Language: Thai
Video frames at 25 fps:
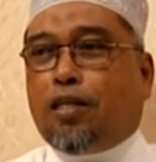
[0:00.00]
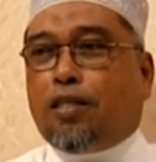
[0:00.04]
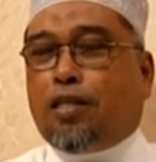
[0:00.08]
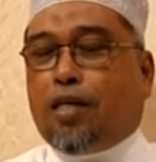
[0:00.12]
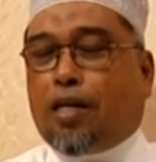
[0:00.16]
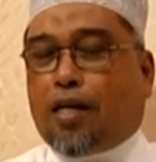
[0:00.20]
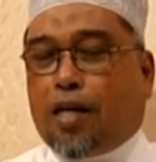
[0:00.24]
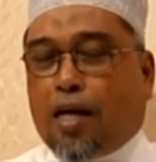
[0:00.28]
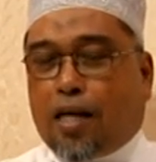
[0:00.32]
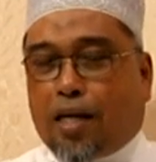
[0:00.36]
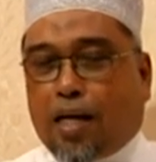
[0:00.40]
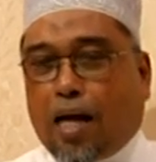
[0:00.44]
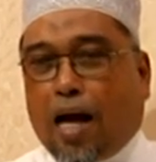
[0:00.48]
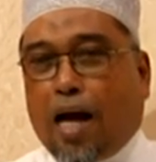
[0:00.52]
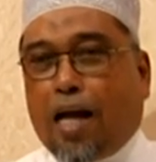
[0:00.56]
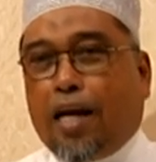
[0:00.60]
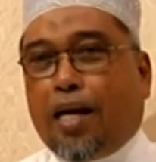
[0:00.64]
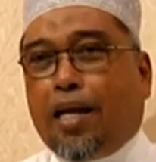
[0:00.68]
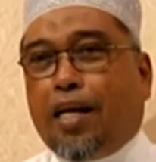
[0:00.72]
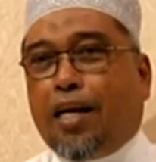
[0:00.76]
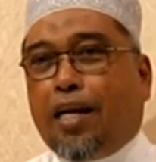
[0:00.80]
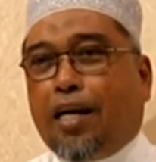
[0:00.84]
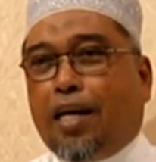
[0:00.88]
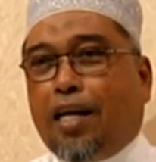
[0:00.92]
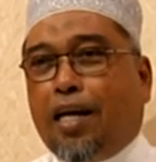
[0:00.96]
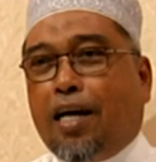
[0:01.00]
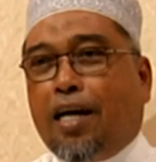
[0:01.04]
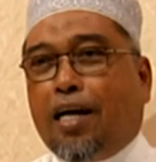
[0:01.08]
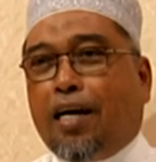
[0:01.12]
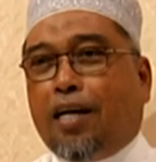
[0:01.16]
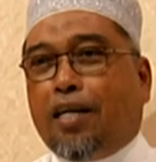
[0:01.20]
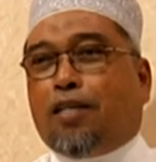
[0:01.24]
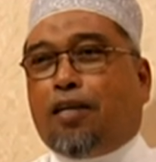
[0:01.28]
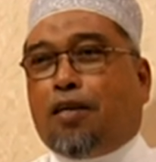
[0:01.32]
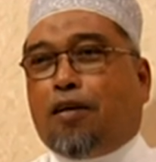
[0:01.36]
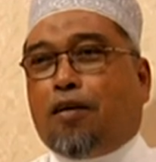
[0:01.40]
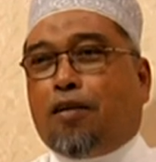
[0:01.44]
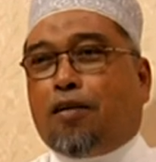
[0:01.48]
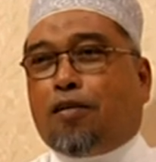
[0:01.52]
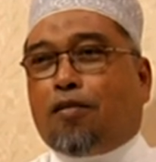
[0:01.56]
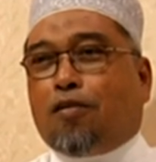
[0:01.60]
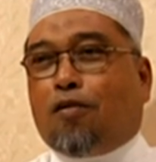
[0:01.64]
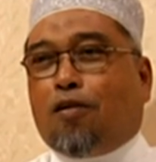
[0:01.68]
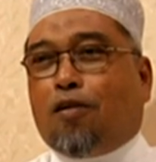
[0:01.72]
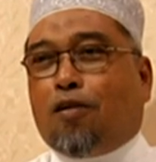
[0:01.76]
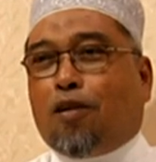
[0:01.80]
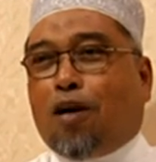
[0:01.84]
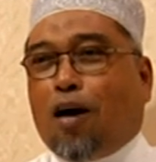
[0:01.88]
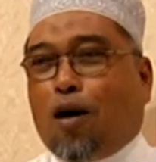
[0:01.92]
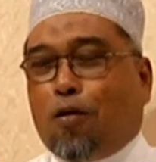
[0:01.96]
ดาราไกนะฮะ
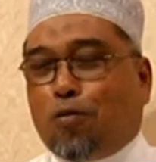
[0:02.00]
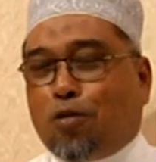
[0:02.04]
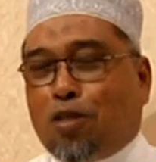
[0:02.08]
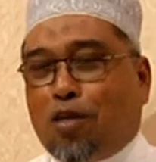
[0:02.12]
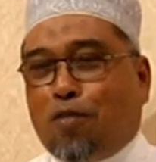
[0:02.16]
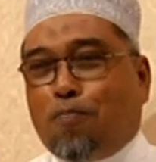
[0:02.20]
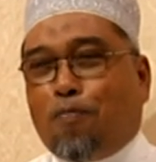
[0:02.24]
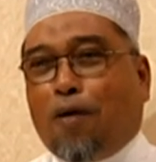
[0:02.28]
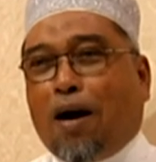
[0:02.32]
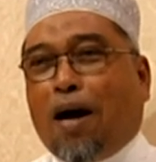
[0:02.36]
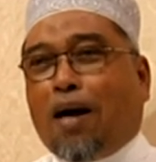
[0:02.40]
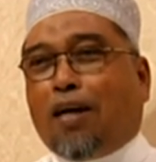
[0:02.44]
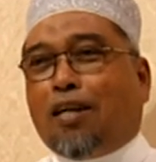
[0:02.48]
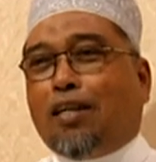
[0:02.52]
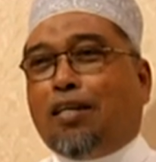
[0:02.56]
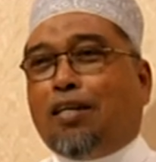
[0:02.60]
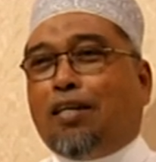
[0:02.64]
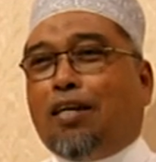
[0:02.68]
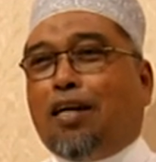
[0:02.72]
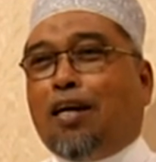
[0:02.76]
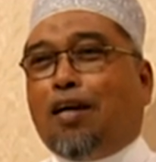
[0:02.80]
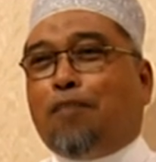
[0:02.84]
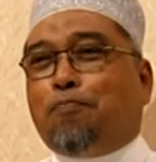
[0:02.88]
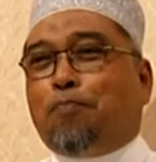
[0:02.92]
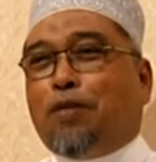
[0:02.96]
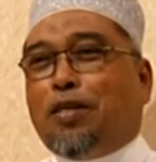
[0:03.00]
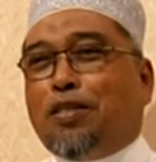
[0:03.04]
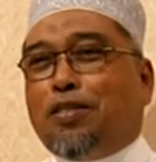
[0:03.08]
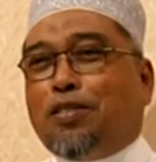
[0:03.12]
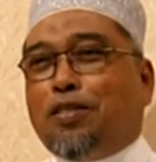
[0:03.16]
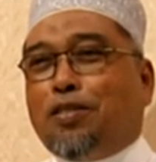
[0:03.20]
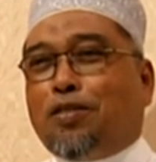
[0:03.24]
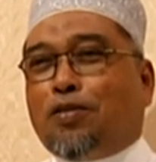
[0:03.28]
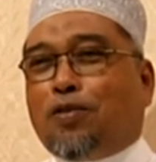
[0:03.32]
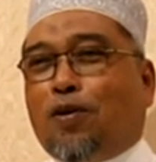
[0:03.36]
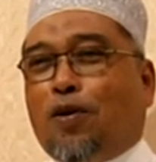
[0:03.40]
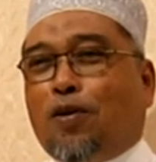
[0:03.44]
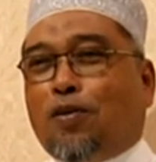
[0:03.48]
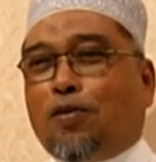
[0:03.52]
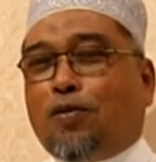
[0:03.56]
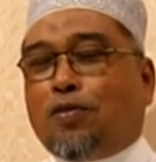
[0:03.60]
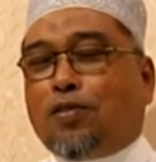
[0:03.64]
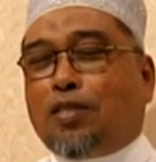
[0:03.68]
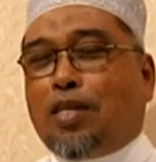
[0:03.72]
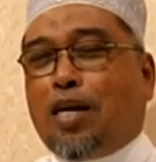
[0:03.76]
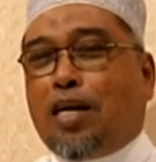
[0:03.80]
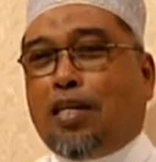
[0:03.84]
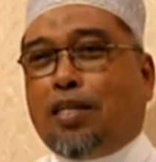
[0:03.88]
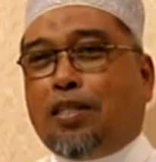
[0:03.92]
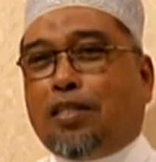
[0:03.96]
ก็เข้าที่พักเลยฮะเป็นรีสอร์ทขอ
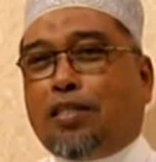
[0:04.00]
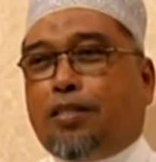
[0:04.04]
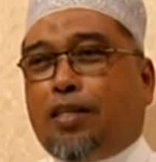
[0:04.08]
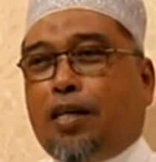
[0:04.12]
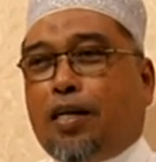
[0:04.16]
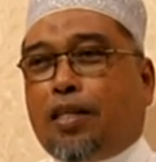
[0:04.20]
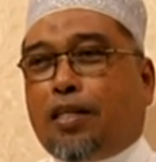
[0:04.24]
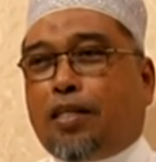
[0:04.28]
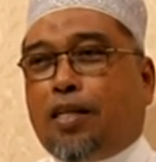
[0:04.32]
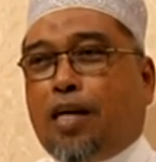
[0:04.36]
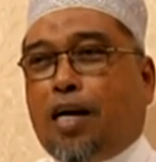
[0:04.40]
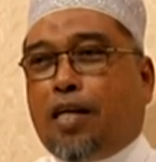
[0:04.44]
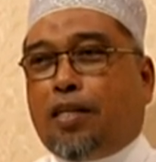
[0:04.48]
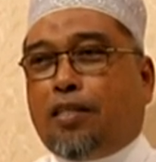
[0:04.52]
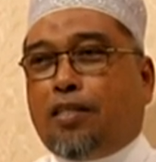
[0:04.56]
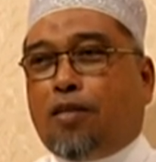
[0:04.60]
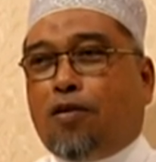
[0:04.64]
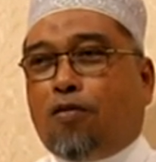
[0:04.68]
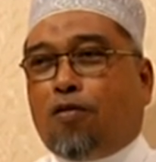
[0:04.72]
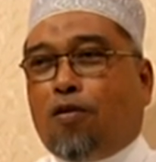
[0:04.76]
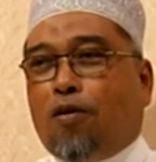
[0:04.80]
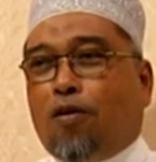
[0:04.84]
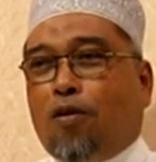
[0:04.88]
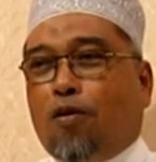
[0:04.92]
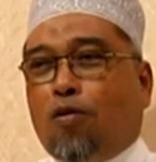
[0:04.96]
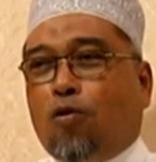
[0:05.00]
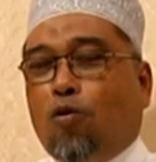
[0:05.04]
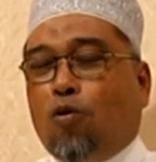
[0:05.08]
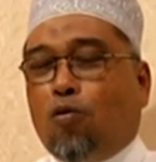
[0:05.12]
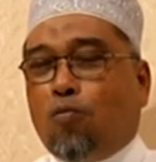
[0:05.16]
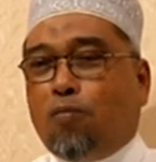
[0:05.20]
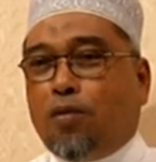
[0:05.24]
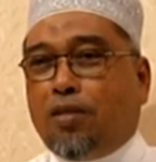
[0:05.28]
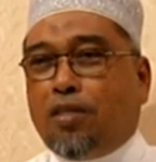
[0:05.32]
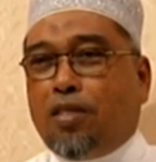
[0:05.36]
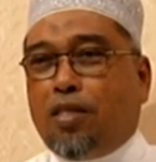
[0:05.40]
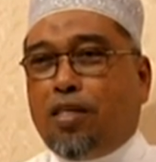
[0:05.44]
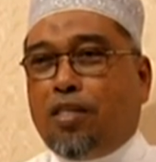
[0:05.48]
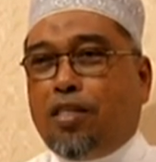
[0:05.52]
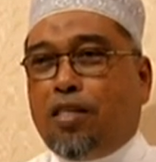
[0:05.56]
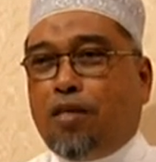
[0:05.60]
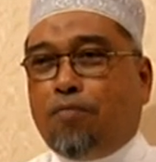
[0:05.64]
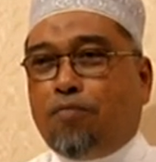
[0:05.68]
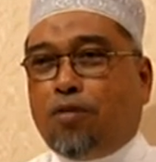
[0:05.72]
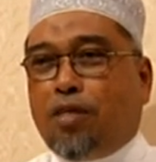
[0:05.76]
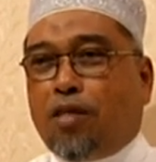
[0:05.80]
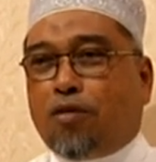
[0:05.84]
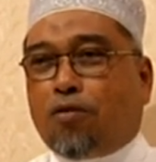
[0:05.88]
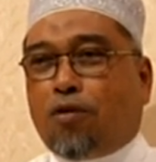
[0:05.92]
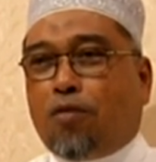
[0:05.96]
งท่าน จากนั้นเราก็ลงพื้นที่เยี่
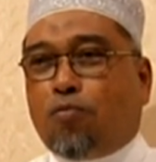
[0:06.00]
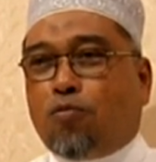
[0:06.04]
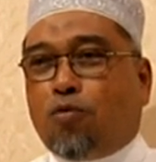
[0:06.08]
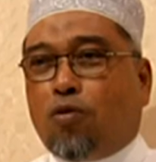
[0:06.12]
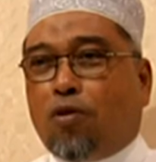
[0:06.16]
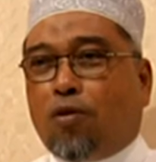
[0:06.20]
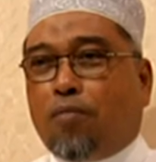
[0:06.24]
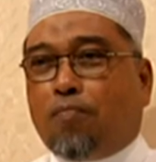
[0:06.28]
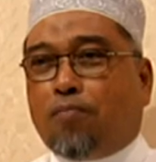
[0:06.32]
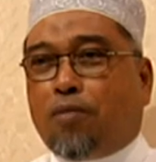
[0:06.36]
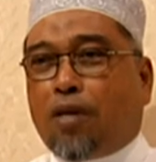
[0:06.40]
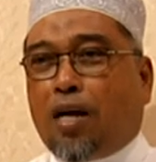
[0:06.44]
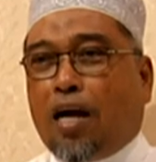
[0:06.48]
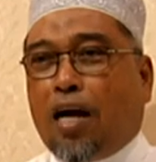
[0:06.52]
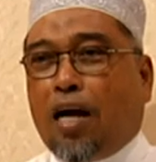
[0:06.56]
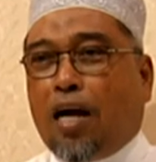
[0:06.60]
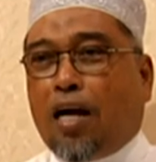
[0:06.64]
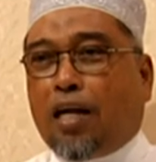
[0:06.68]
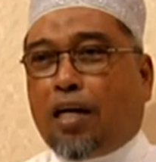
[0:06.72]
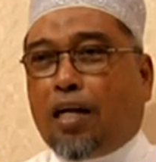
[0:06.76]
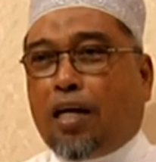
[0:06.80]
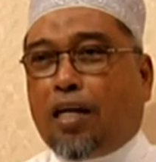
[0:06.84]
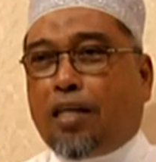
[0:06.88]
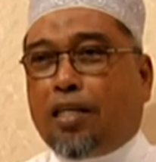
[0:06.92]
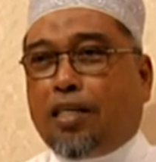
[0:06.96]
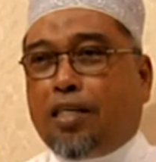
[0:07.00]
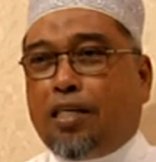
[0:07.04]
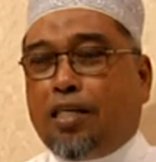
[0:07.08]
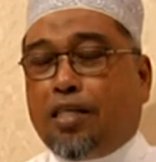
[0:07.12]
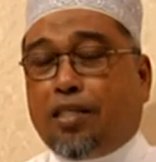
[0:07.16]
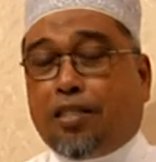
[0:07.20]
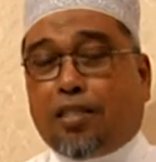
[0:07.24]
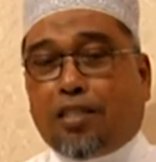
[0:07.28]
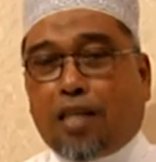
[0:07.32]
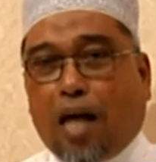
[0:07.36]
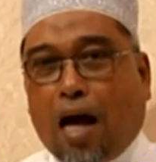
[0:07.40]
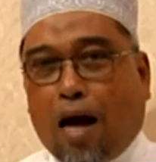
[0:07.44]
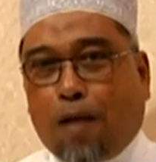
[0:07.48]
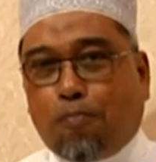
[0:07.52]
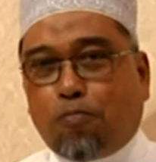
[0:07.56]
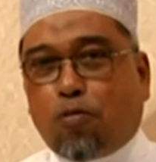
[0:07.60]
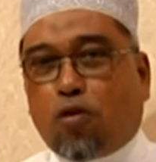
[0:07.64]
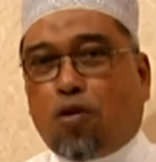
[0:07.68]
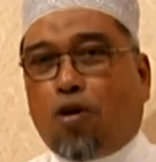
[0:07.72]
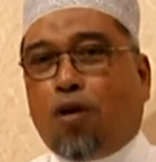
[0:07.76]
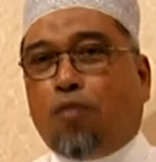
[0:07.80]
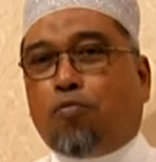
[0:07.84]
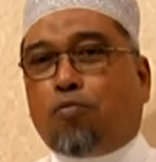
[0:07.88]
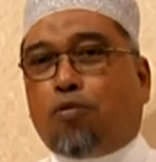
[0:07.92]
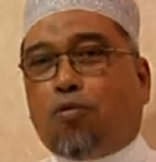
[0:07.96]
ยมเยียนครอบครัวกำพร้ากันอีก
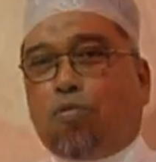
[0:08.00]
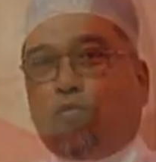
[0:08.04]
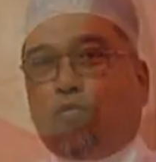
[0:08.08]
3 ครอบค